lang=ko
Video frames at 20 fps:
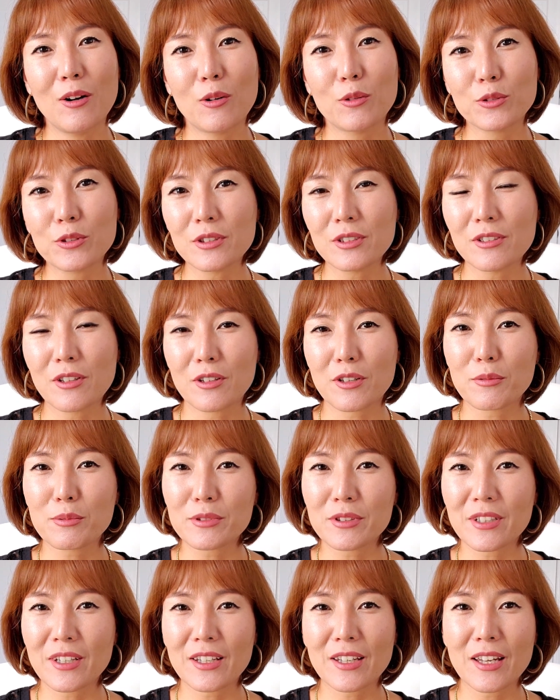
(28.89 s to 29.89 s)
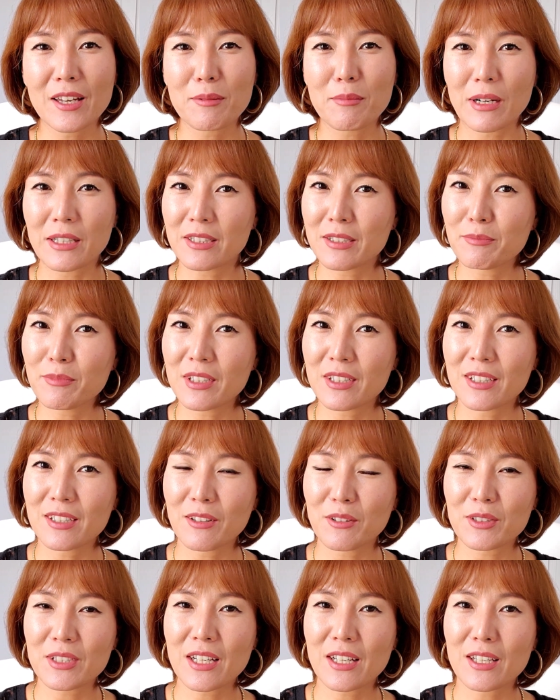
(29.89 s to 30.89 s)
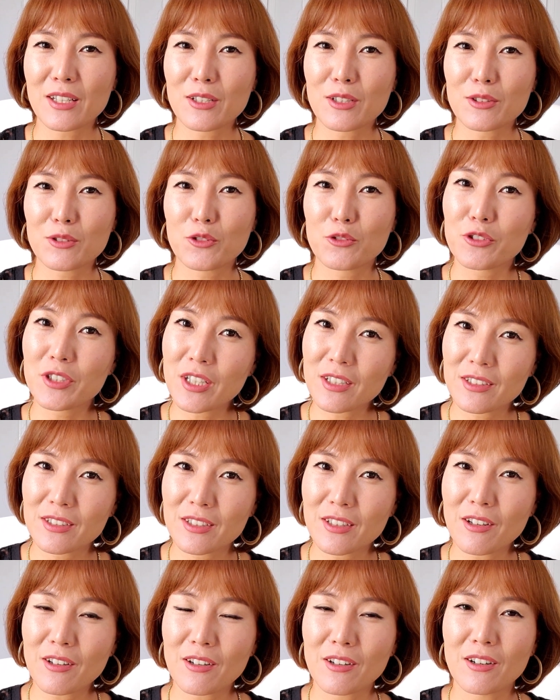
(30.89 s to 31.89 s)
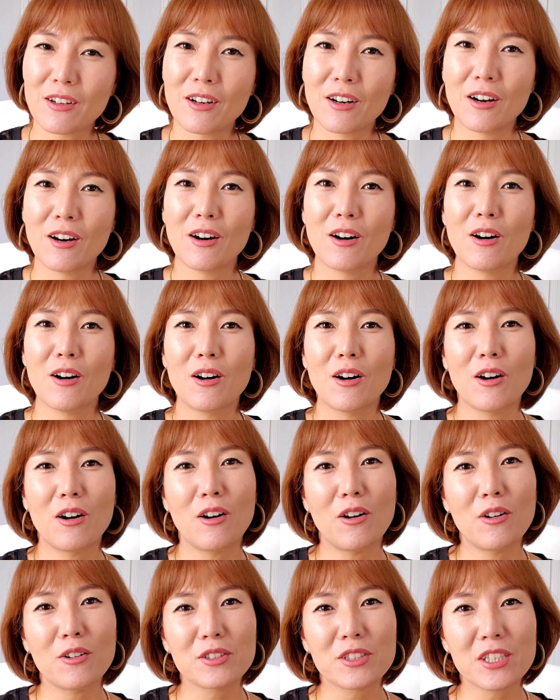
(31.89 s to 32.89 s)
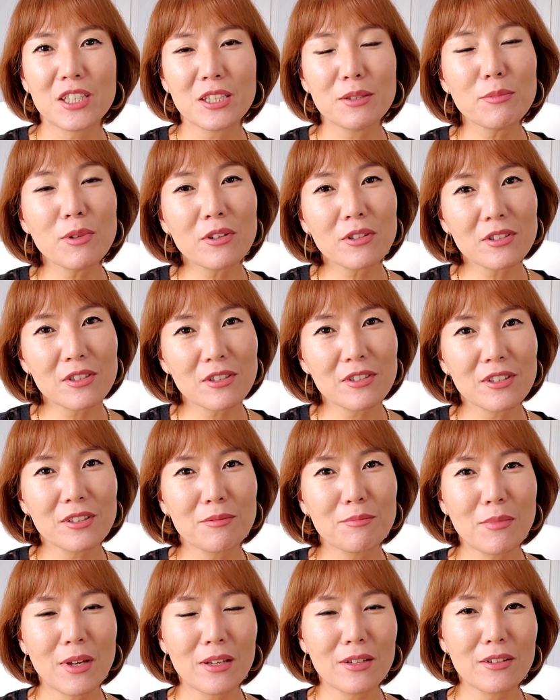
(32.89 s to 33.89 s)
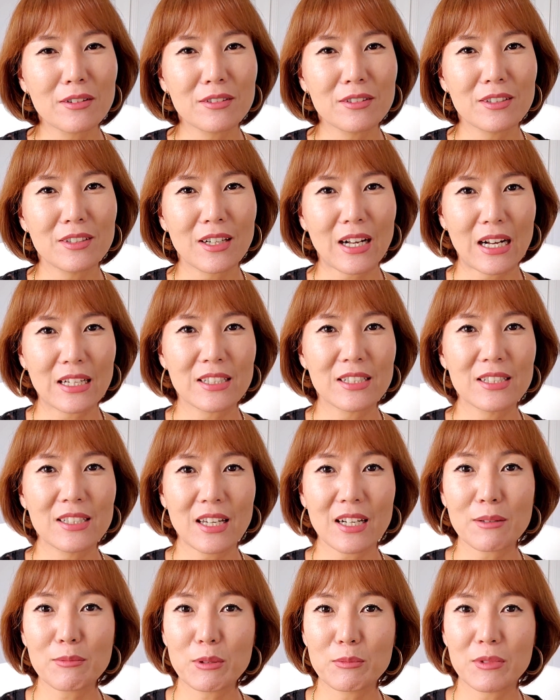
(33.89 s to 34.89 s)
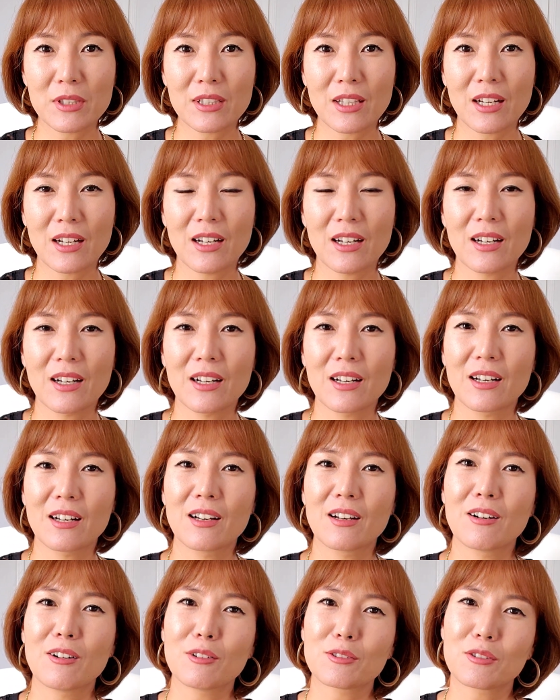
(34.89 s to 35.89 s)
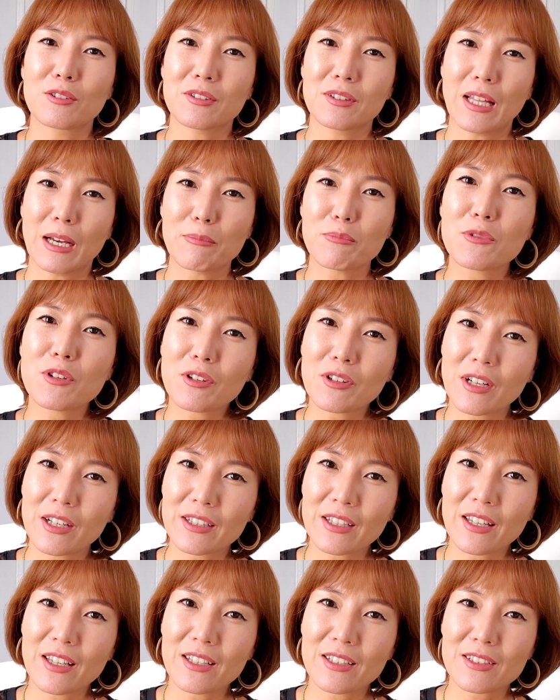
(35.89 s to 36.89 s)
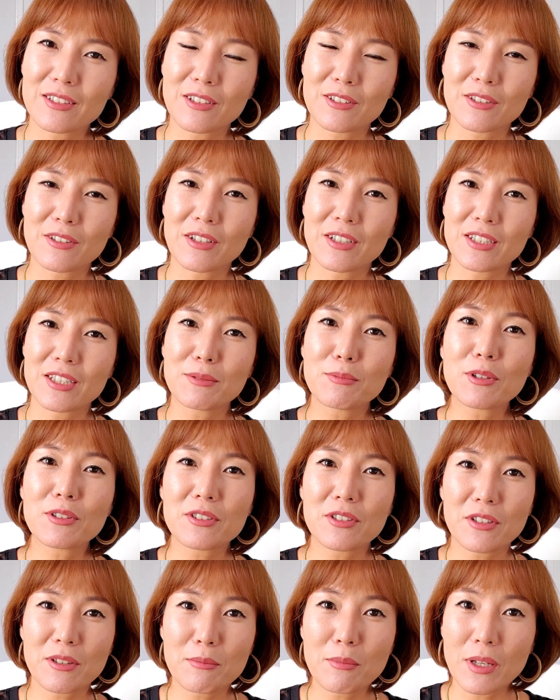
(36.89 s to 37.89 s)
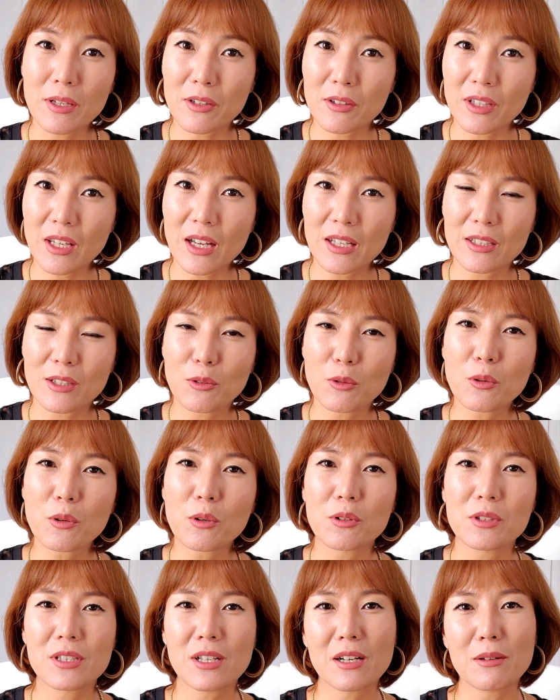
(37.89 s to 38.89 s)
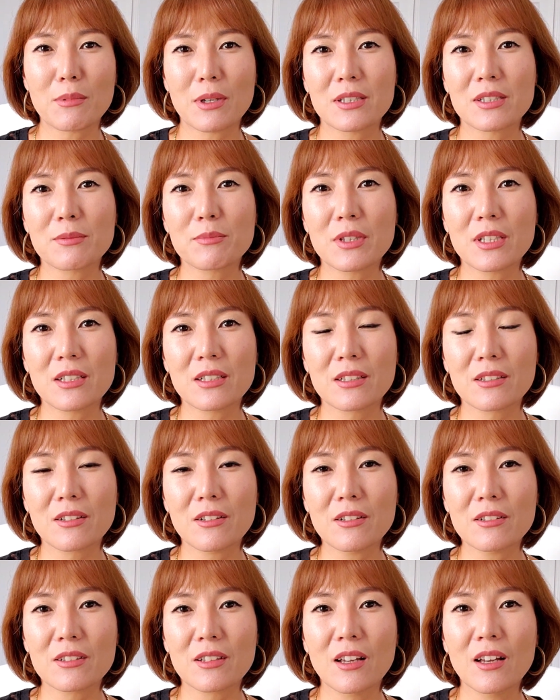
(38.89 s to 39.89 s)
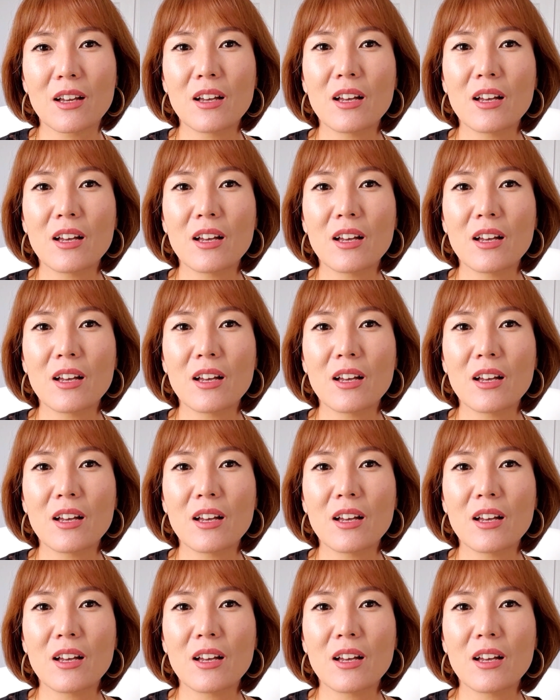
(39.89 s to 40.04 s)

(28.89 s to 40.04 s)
오늘 여러분들에게 말씀드릴 영상의 주제는요 어, 치명적인 매력을 가진 사람입니다 어떤 남녀간에 있어서의 치명적인 매력이 아니고 제가 말씀드리는 건